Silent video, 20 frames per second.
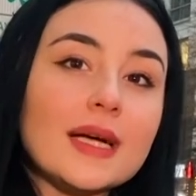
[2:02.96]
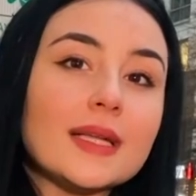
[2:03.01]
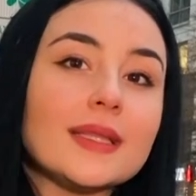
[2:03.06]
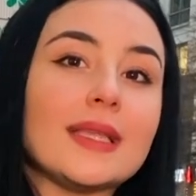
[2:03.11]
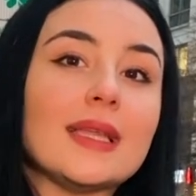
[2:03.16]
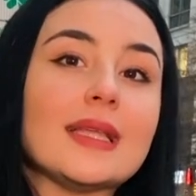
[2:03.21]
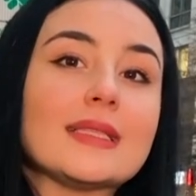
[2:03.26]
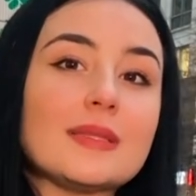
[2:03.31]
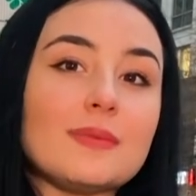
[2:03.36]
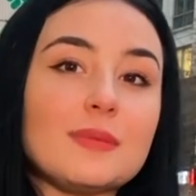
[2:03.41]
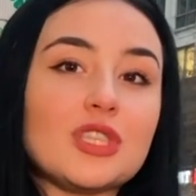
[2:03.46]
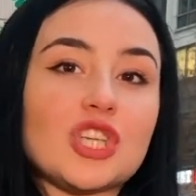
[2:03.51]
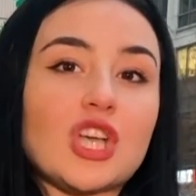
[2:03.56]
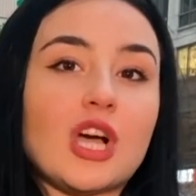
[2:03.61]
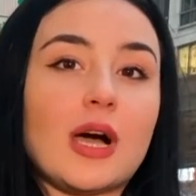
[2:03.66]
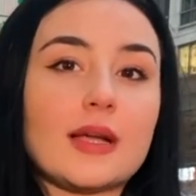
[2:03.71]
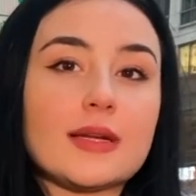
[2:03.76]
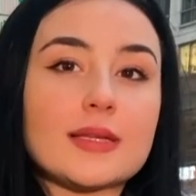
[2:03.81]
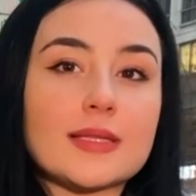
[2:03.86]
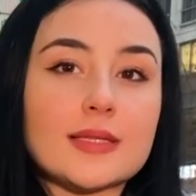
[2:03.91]
denetimi
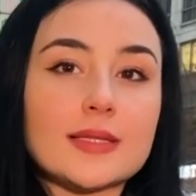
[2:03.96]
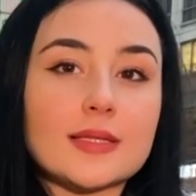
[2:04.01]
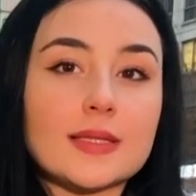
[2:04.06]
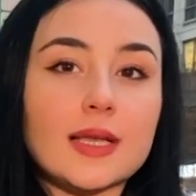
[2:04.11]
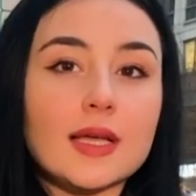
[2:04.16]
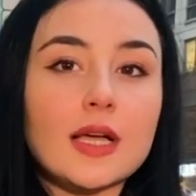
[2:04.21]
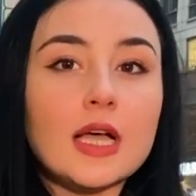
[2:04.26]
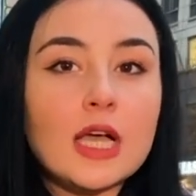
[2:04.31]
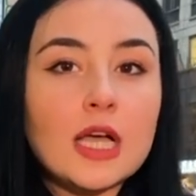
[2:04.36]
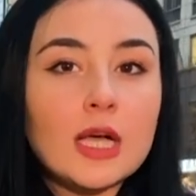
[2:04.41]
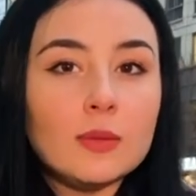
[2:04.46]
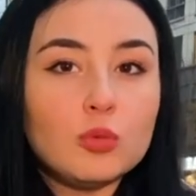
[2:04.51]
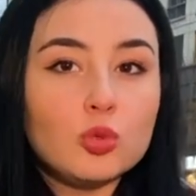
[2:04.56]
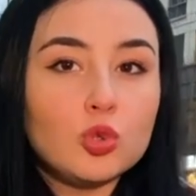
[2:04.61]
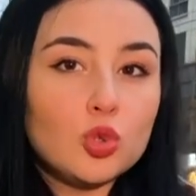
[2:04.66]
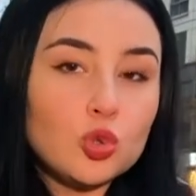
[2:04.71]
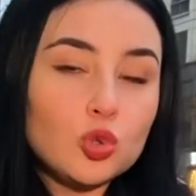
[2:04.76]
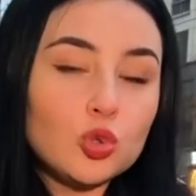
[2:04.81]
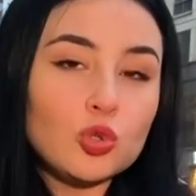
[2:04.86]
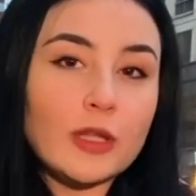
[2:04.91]
çağrısında
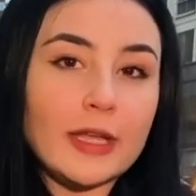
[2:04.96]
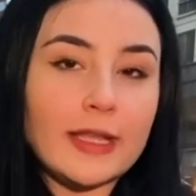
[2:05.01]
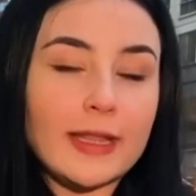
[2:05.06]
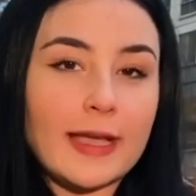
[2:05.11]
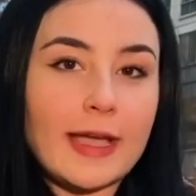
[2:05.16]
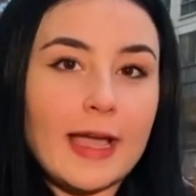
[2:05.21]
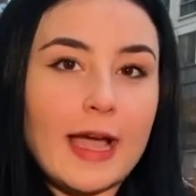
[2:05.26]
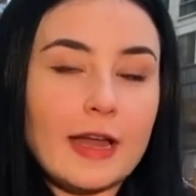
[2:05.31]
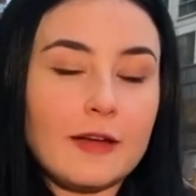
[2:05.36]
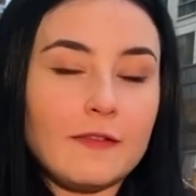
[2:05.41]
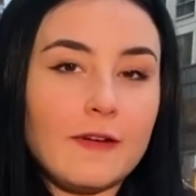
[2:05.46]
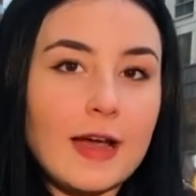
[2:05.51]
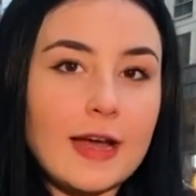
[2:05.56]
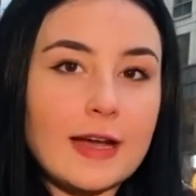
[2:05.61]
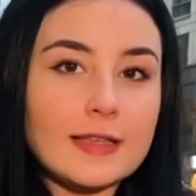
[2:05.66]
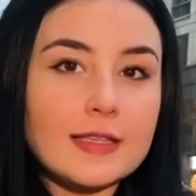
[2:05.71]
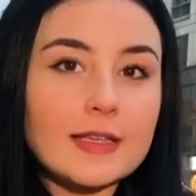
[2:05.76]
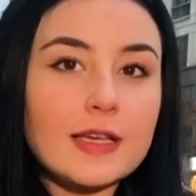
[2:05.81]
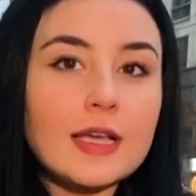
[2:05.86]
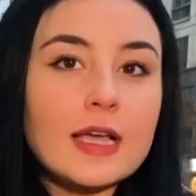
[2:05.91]
bulunduğuna da yer
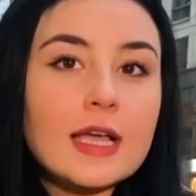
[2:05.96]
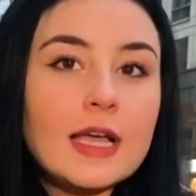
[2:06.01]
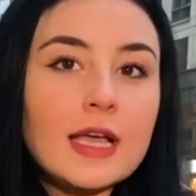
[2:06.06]
verdi.